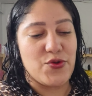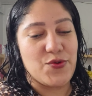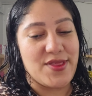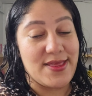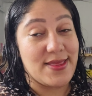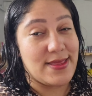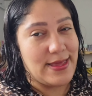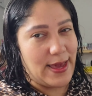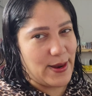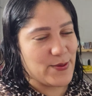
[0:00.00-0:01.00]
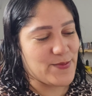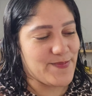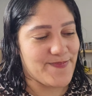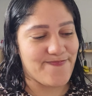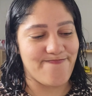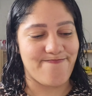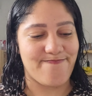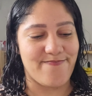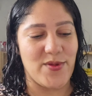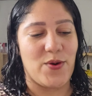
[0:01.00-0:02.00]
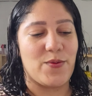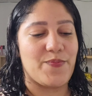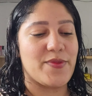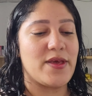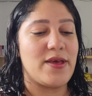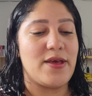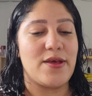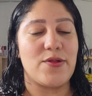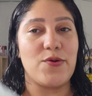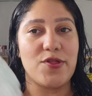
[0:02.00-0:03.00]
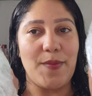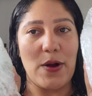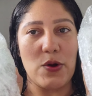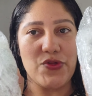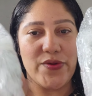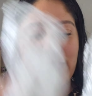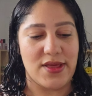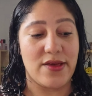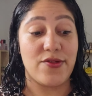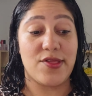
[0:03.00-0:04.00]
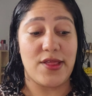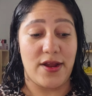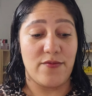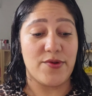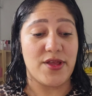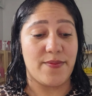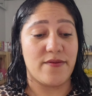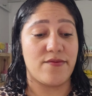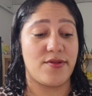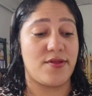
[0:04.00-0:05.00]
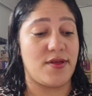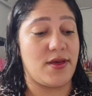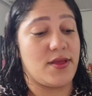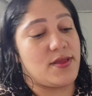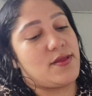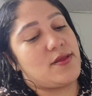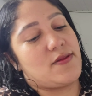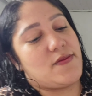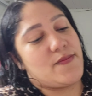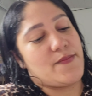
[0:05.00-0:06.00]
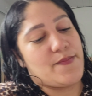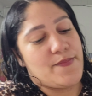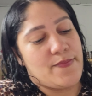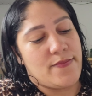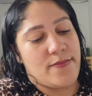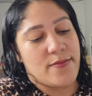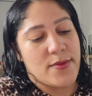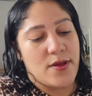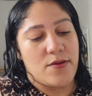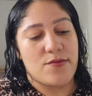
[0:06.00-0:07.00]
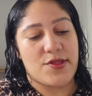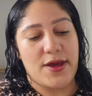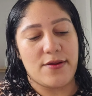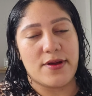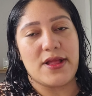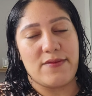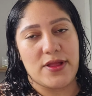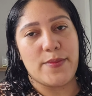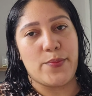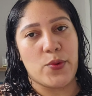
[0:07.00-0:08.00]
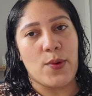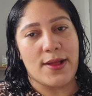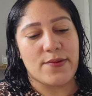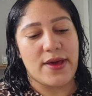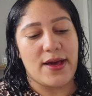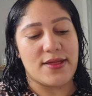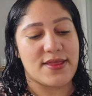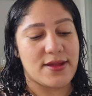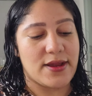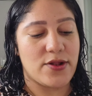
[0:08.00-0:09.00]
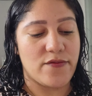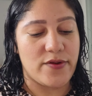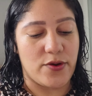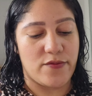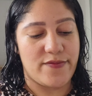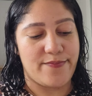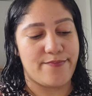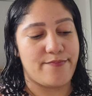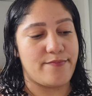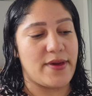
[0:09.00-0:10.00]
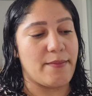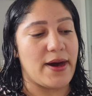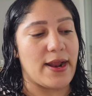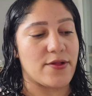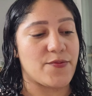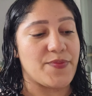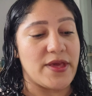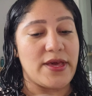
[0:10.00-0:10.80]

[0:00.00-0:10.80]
Eu trouxe serum, Ó, dois pacotinhos aqui de serum, vou mostrar pra vocês. Um serum que tava também por R$ reais, R$3,99. Bem barato.